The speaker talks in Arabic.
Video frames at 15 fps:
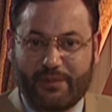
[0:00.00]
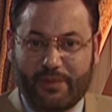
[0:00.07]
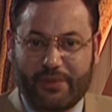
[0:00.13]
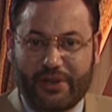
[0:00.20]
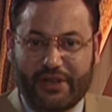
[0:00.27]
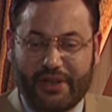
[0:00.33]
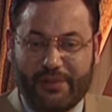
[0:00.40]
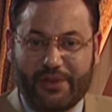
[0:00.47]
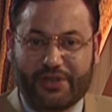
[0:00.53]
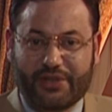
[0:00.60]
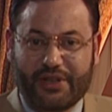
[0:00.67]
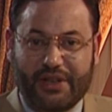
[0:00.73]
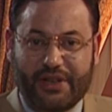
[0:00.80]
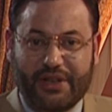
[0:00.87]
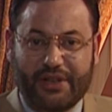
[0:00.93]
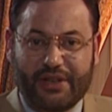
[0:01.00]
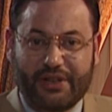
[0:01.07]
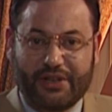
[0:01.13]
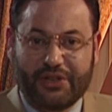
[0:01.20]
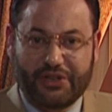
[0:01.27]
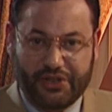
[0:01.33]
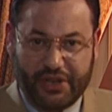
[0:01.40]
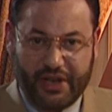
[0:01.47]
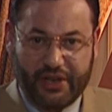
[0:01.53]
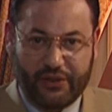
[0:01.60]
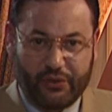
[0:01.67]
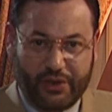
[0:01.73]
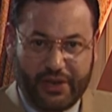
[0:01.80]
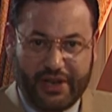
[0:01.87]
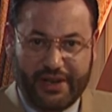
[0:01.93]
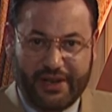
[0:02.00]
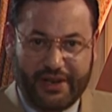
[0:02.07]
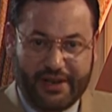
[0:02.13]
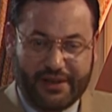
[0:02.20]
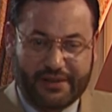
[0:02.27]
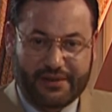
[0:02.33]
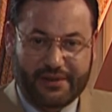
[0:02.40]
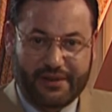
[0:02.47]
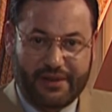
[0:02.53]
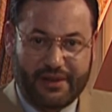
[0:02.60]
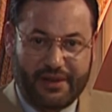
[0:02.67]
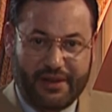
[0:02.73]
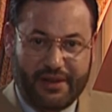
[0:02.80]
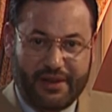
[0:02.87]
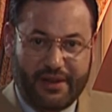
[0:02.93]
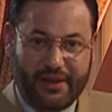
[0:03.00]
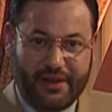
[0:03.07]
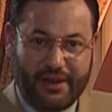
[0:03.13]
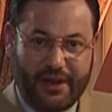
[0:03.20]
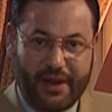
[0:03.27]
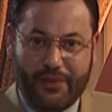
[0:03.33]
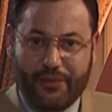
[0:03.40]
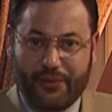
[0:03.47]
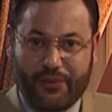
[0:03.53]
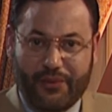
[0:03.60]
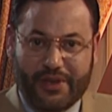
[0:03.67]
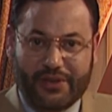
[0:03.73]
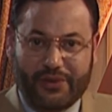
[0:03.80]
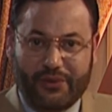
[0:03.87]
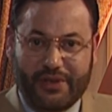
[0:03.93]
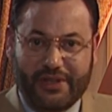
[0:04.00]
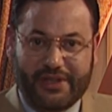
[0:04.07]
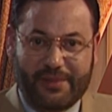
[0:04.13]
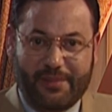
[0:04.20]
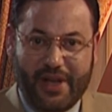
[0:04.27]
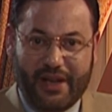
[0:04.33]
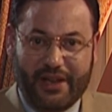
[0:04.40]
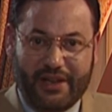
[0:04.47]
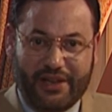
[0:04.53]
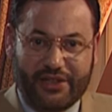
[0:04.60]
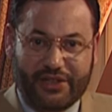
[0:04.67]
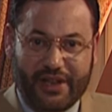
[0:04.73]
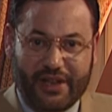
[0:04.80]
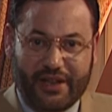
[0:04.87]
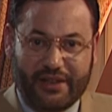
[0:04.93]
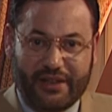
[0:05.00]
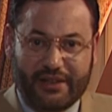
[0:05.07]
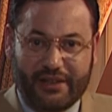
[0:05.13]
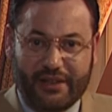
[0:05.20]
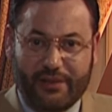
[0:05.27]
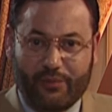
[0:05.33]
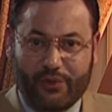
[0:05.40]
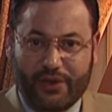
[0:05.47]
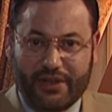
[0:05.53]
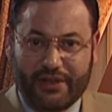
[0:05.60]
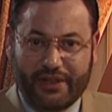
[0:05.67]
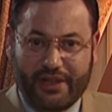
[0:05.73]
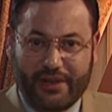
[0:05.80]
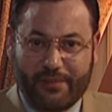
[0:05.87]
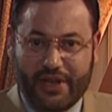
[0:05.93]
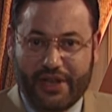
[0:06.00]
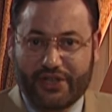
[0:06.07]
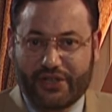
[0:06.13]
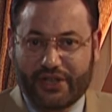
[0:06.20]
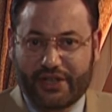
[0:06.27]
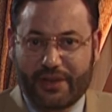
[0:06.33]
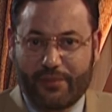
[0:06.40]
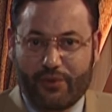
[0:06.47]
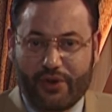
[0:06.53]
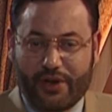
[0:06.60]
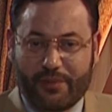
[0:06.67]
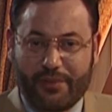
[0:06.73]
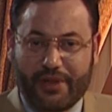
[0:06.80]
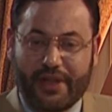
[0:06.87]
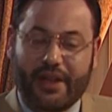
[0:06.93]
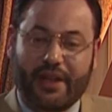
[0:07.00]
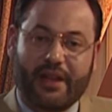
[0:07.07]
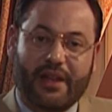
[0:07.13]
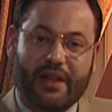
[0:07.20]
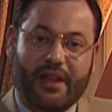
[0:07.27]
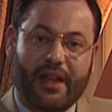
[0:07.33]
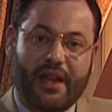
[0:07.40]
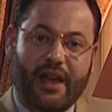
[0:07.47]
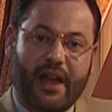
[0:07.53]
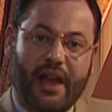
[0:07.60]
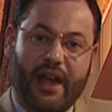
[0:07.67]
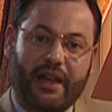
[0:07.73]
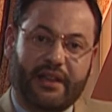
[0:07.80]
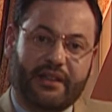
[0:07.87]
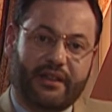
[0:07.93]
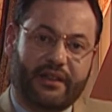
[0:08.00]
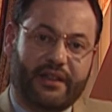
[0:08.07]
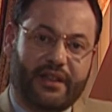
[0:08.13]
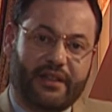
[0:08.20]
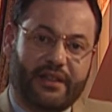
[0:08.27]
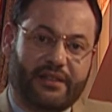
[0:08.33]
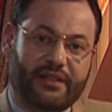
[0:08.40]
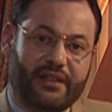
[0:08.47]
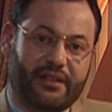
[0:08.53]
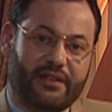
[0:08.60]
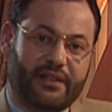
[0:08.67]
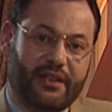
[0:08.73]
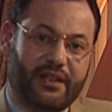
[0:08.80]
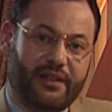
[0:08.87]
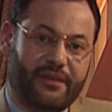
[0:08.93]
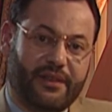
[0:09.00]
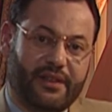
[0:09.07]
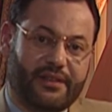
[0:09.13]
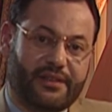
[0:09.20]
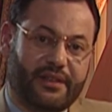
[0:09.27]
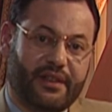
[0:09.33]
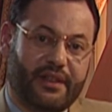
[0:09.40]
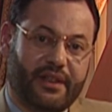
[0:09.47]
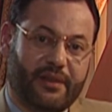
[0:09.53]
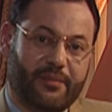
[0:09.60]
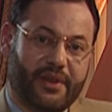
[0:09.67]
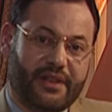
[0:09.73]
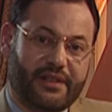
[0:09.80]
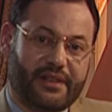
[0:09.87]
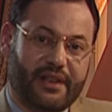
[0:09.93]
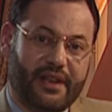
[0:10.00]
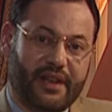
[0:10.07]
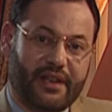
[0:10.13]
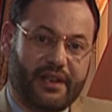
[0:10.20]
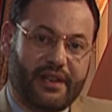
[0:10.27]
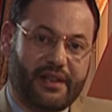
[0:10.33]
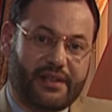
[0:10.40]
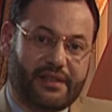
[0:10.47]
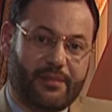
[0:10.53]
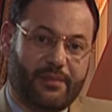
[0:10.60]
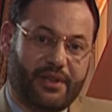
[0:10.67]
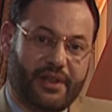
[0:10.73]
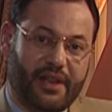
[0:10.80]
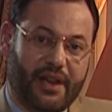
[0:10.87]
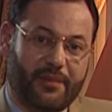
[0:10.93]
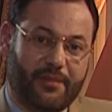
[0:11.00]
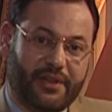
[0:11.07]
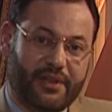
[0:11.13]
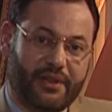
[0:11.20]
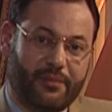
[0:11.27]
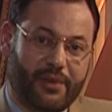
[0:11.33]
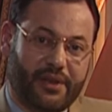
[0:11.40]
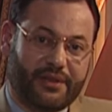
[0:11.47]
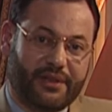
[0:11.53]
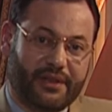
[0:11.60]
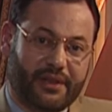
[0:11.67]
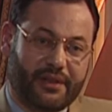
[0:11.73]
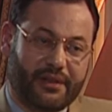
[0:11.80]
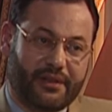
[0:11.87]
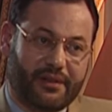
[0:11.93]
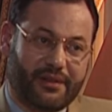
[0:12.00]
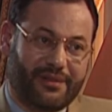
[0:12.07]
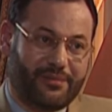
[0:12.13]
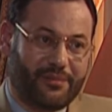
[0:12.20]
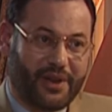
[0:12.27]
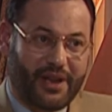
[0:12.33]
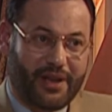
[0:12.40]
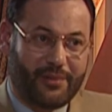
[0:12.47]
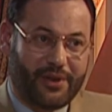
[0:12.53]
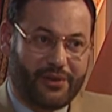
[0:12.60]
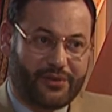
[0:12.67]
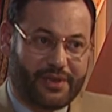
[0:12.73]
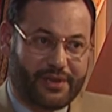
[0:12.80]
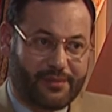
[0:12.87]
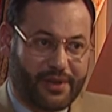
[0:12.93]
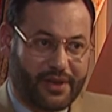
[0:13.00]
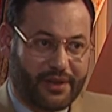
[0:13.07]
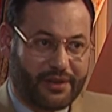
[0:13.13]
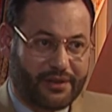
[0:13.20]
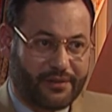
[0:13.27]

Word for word: من برنامج شاهد على العصر حيث نواصل الاستماع إلى شهادة المناضل بهجة أبو غربية أحد قيادات النضال الفلسطيني البارزين خلال السبعين عاما الماضية مرحبا يا أستاذ بهجة